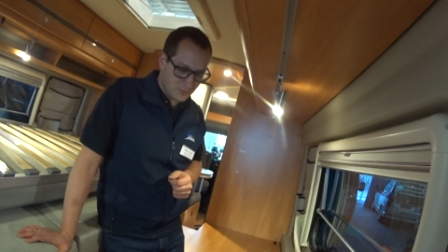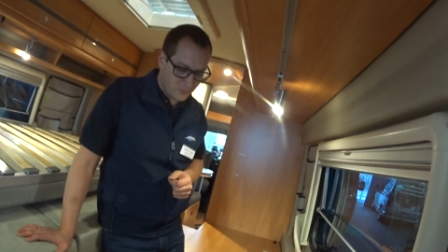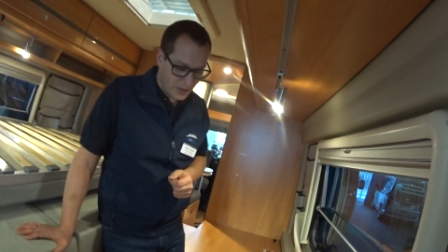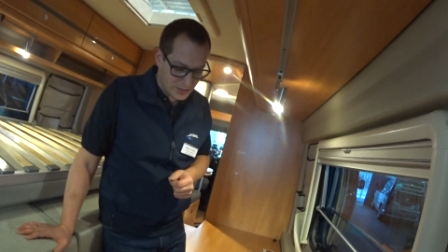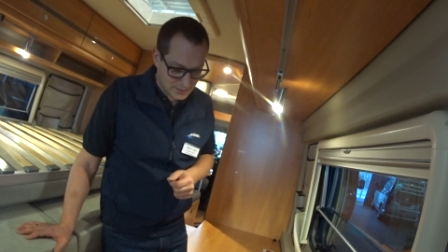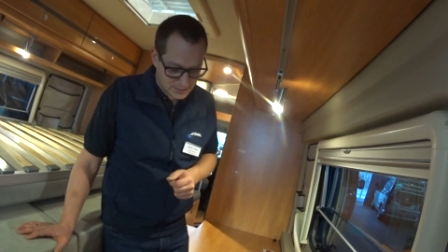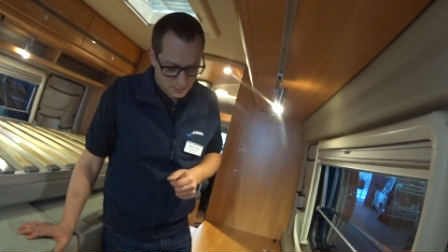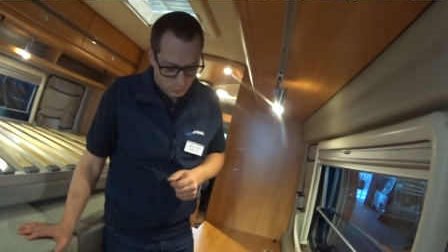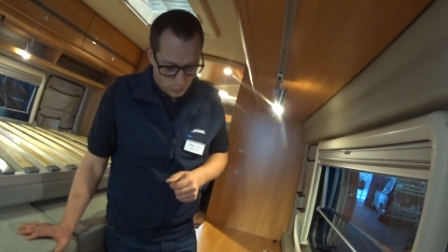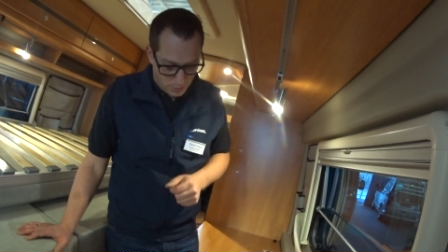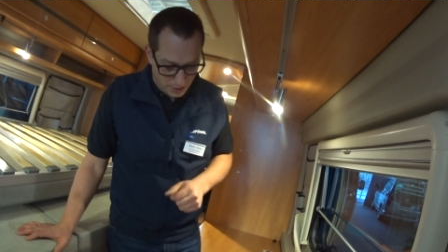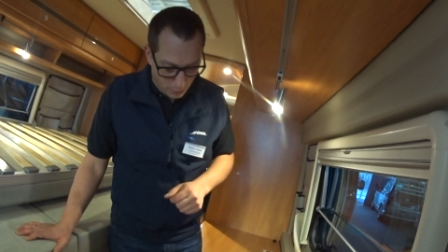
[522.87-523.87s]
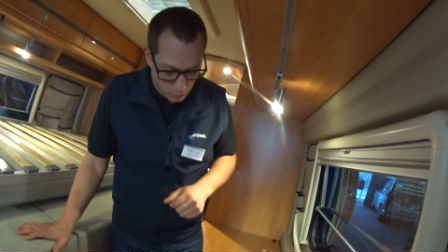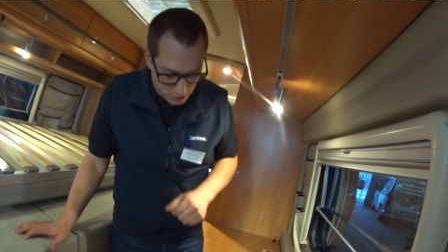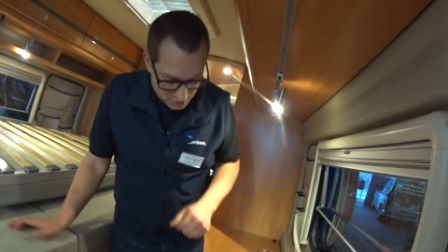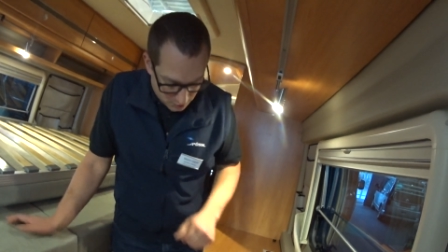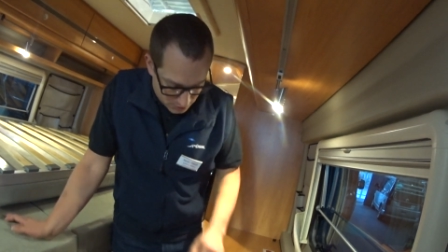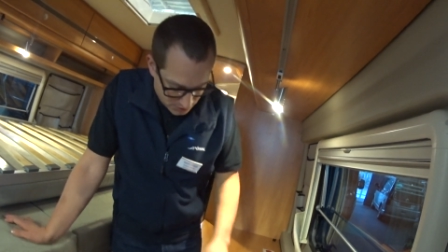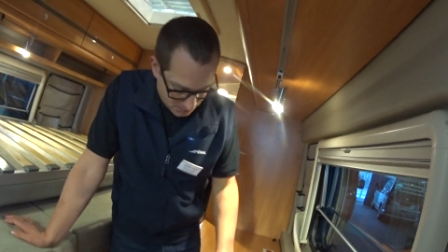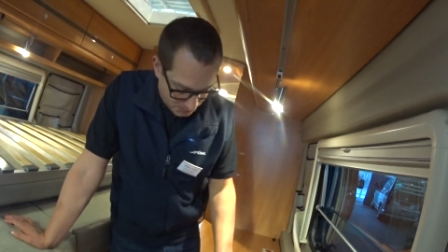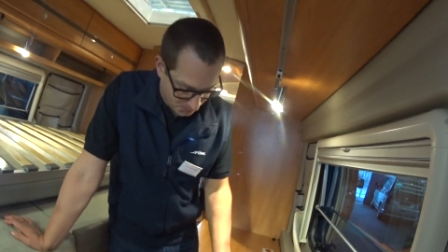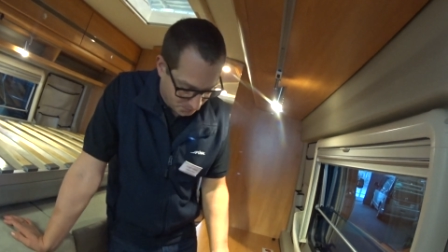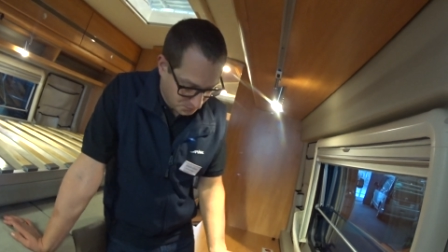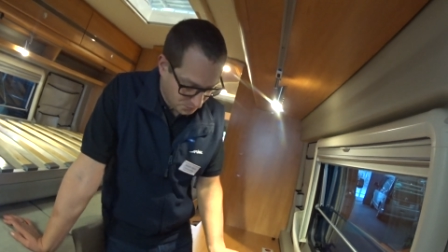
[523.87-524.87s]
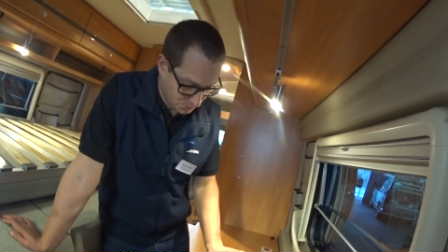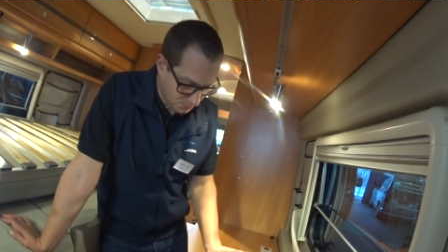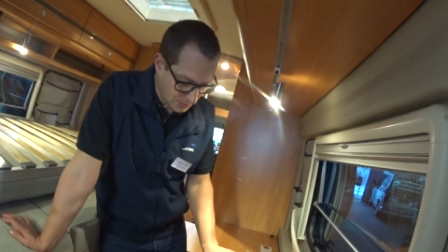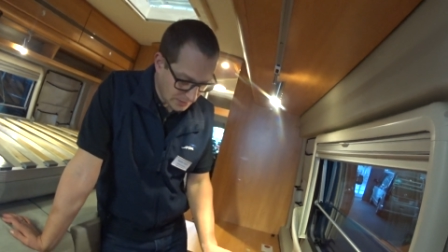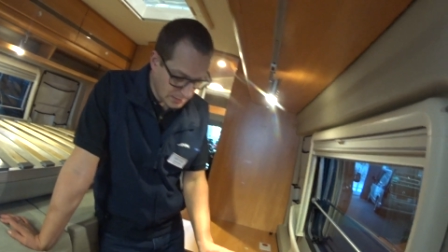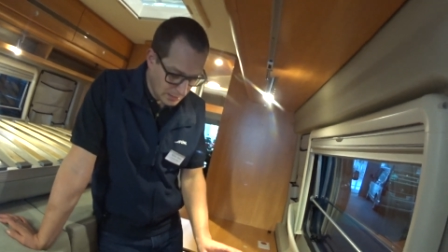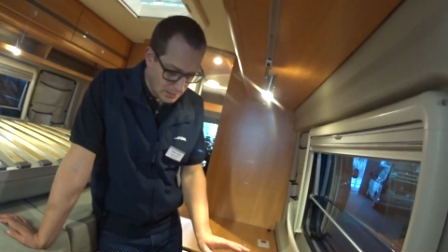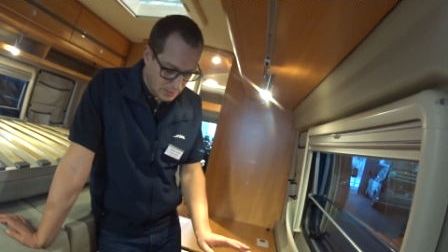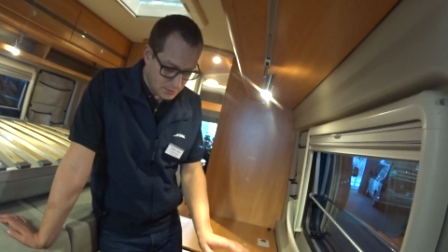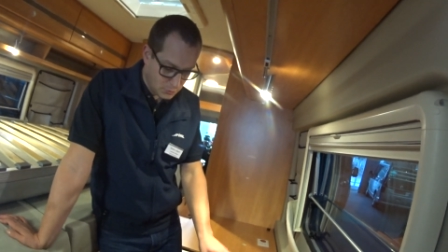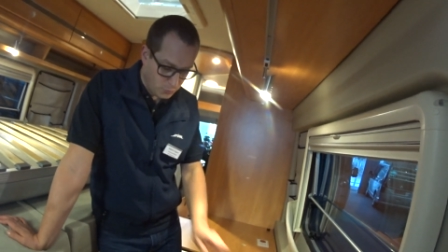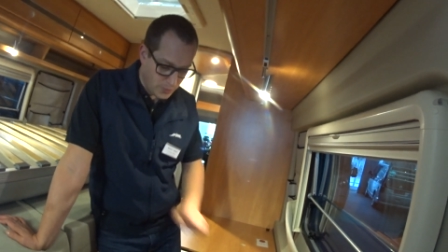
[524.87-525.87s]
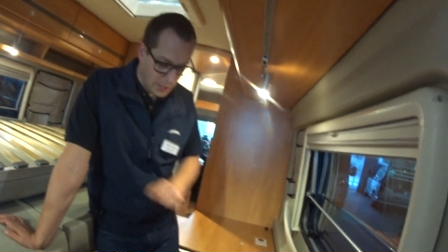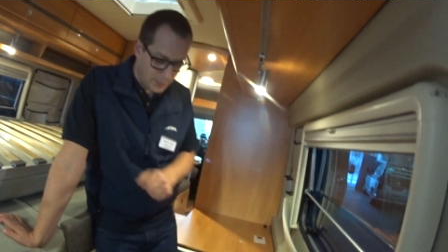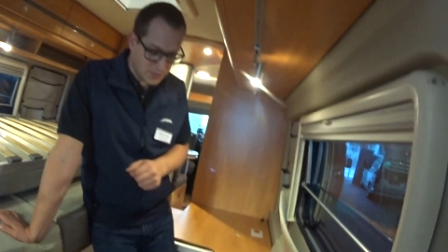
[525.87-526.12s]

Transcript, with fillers: falls ich das auch mal brauchen sollte. So, wir haben